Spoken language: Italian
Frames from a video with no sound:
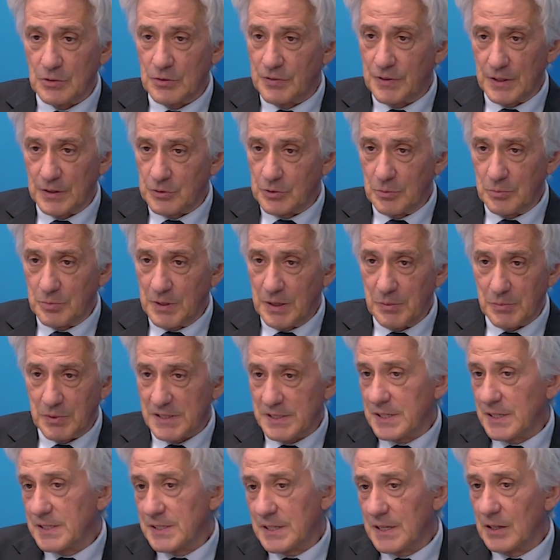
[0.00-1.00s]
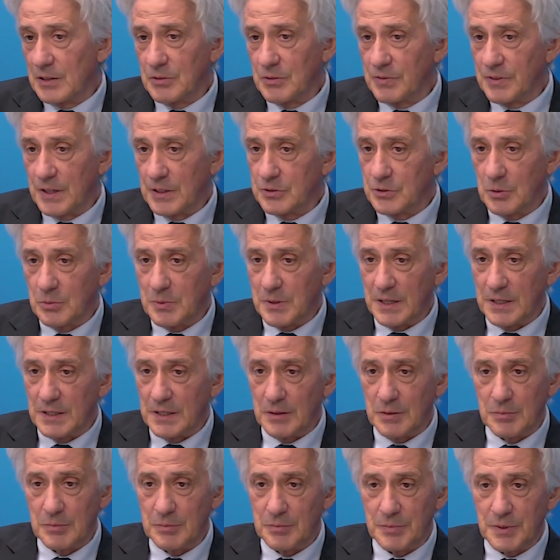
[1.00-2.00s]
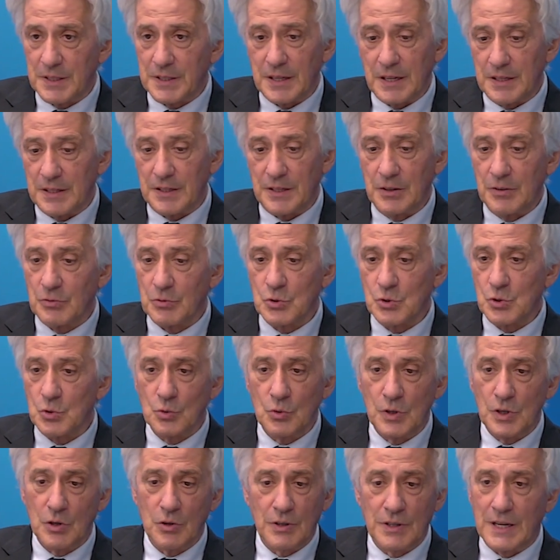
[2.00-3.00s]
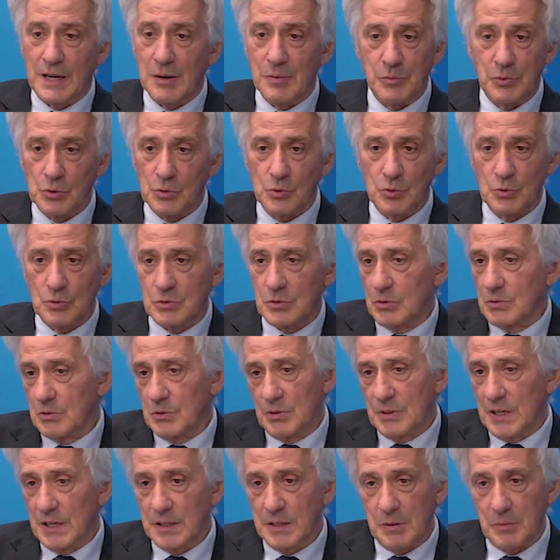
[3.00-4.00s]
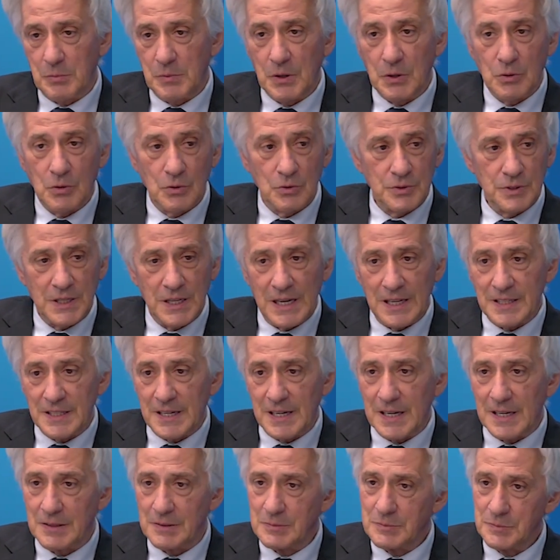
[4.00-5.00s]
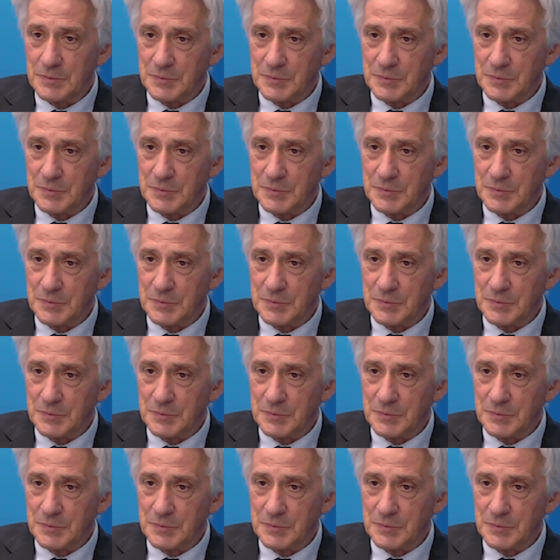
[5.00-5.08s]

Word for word: fatto prima, se è stato fatto bene, perché arrivo su io e cambio tutto, non è nel mio DNA.